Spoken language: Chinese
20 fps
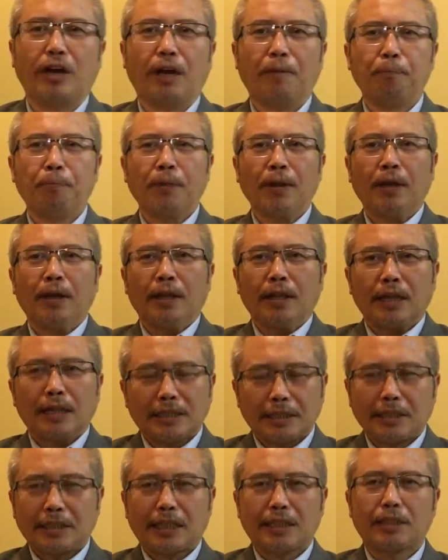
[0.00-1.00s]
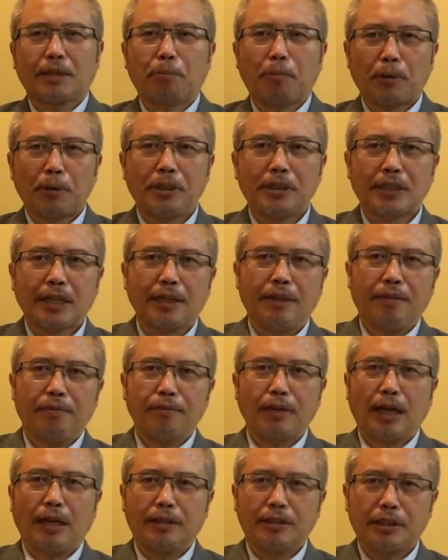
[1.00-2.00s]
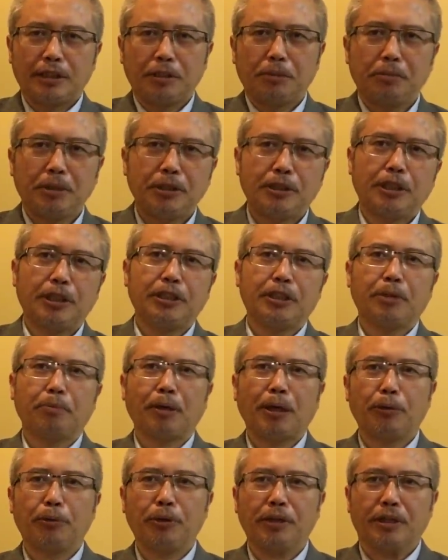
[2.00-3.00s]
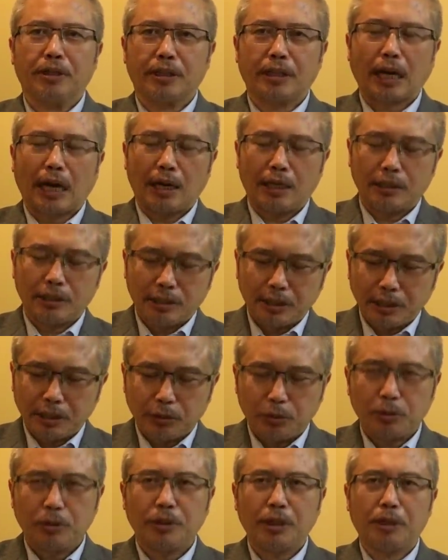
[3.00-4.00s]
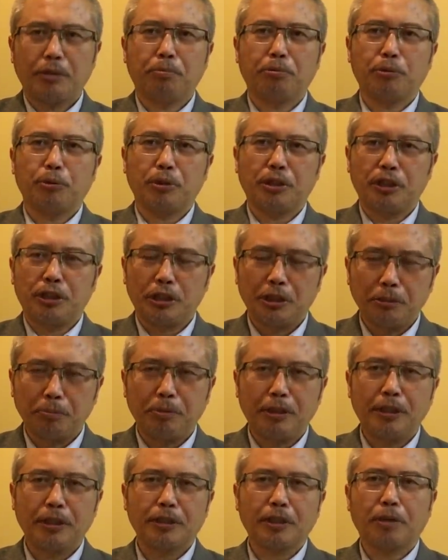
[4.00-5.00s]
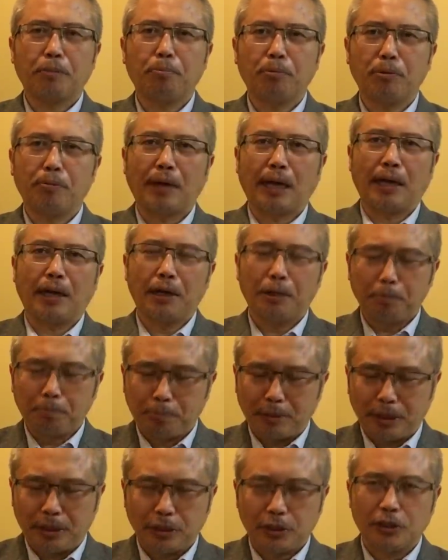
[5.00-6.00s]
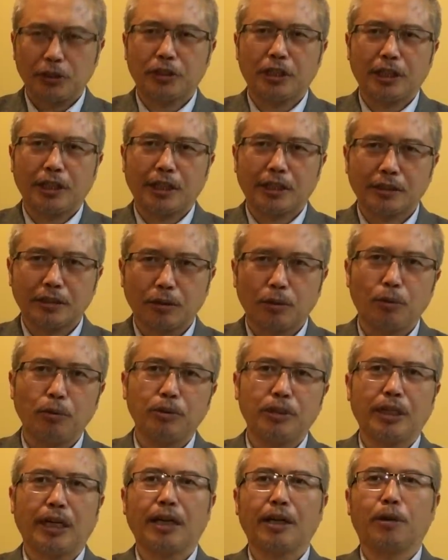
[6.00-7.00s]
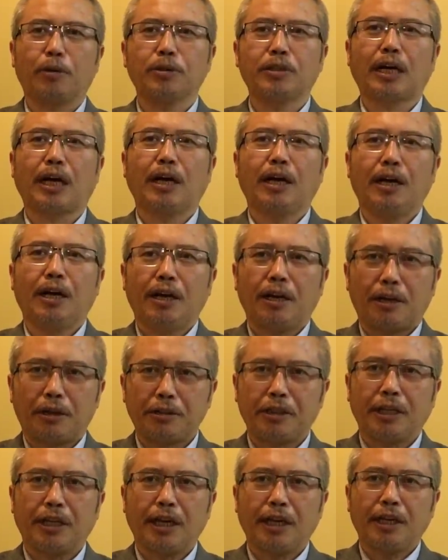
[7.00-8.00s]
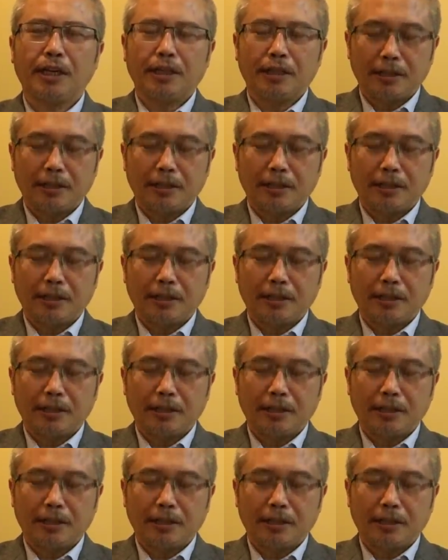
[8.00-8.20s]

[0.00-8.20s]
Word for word: 了，那再加上贸易战啊，习近平节节败退，党政军内部对习近平的这个不满和鄙视现在是空前高涨。而且呢，